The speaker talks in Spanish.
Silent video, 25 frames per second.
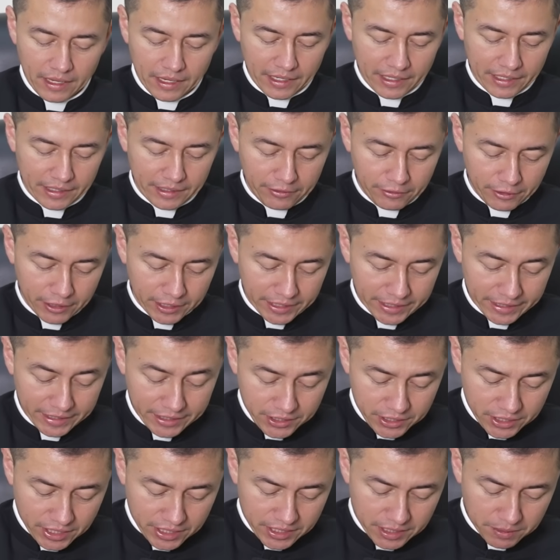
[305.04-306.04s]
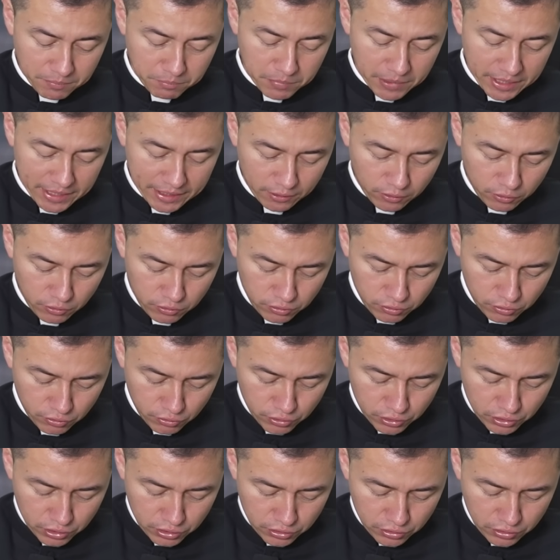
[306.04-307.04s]
El evangelista San Marcos
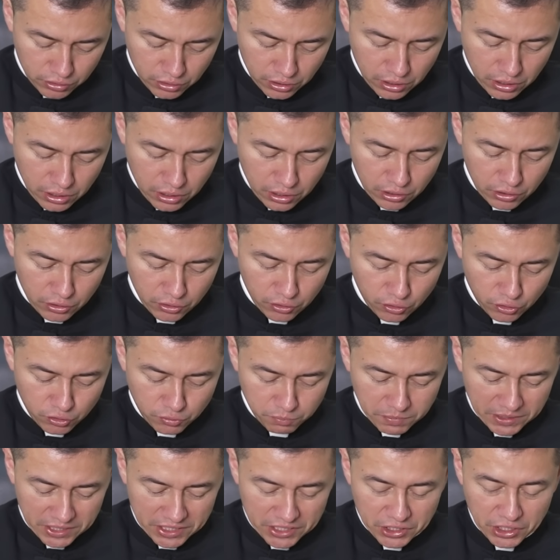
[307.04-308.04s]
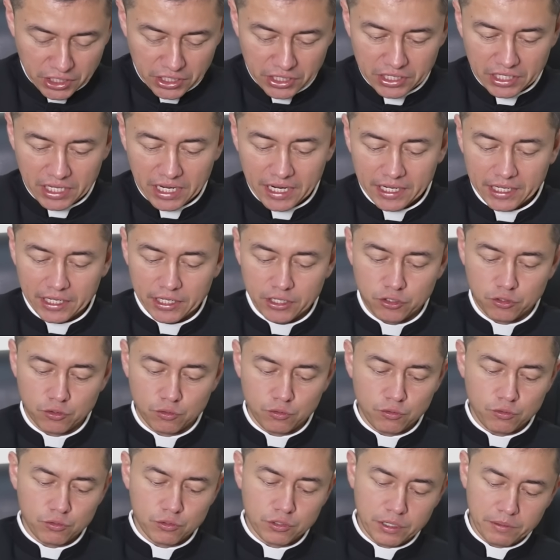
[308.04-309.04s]
nos, nos presenta a
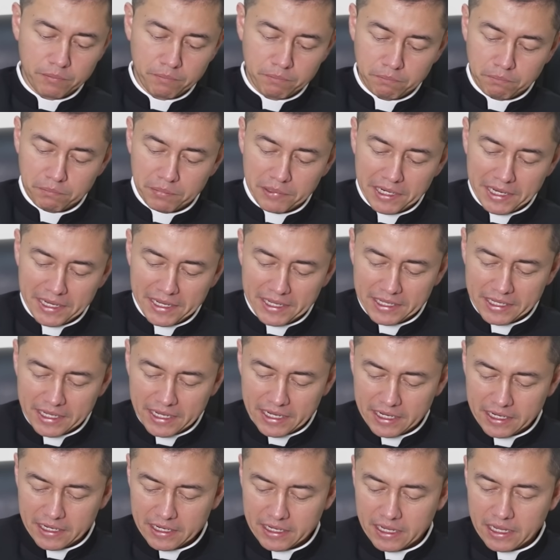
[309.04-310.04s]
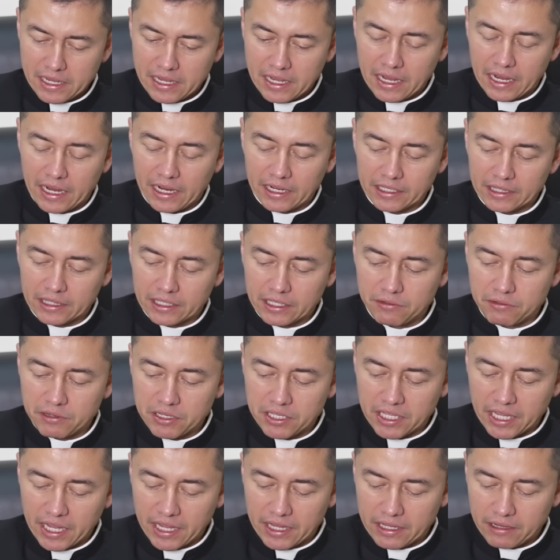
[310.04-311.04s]
Jesús en plena
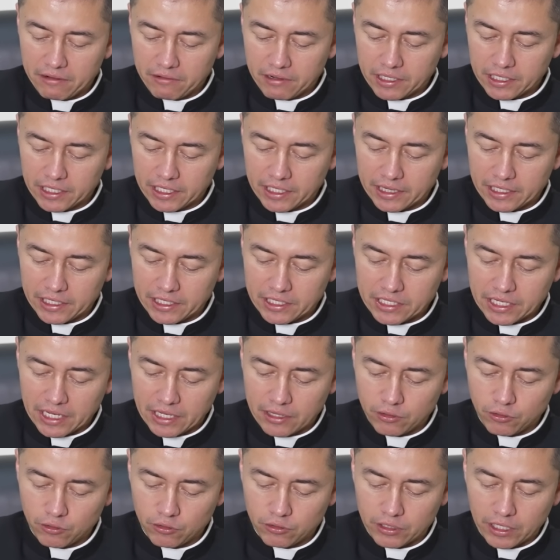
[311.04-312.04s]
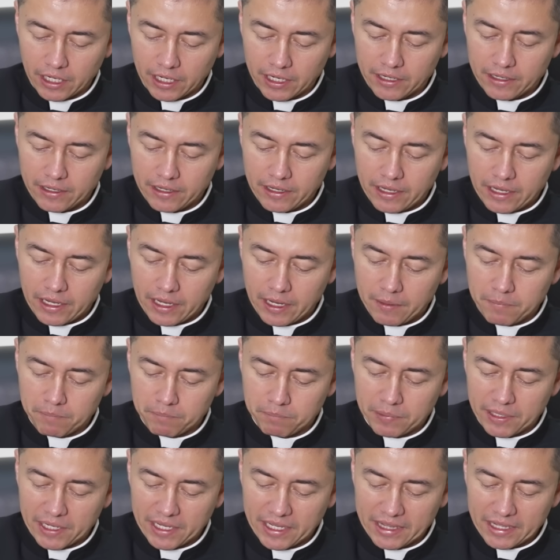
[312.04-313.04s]
actividad evangelizadora,
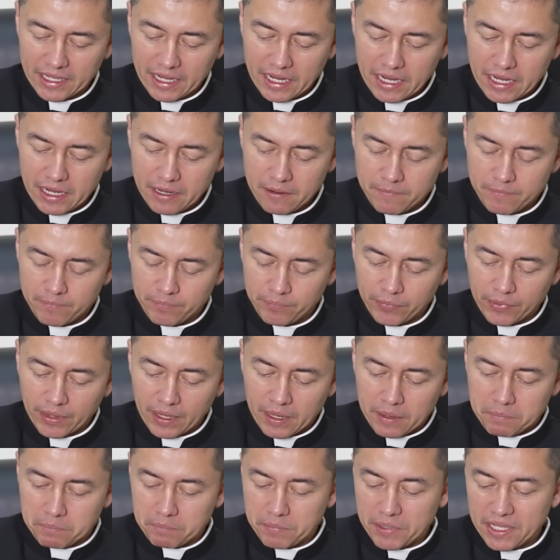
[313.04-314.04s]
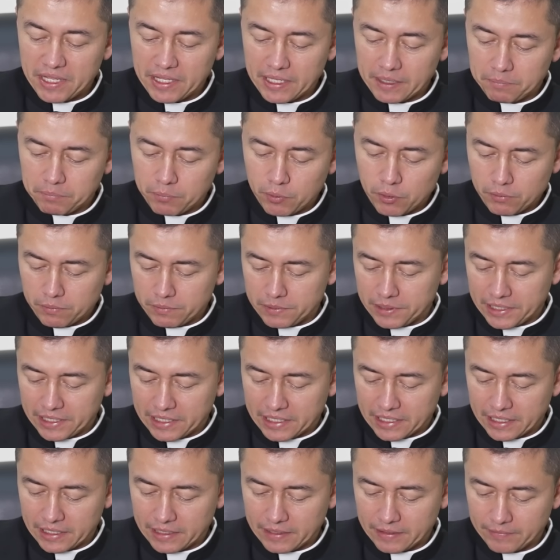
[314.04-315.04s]
en plena vida
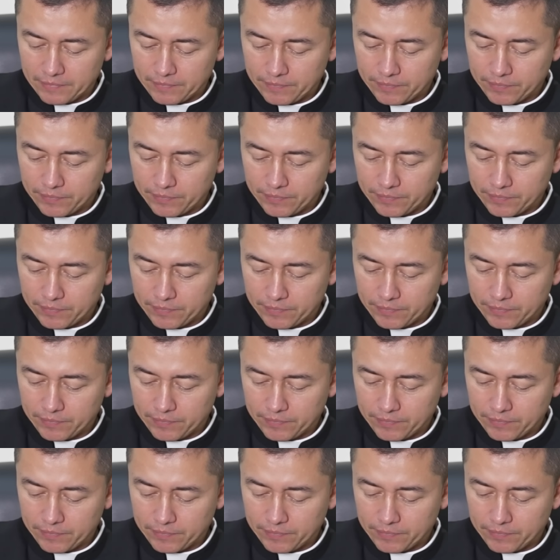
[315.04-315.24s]
pública,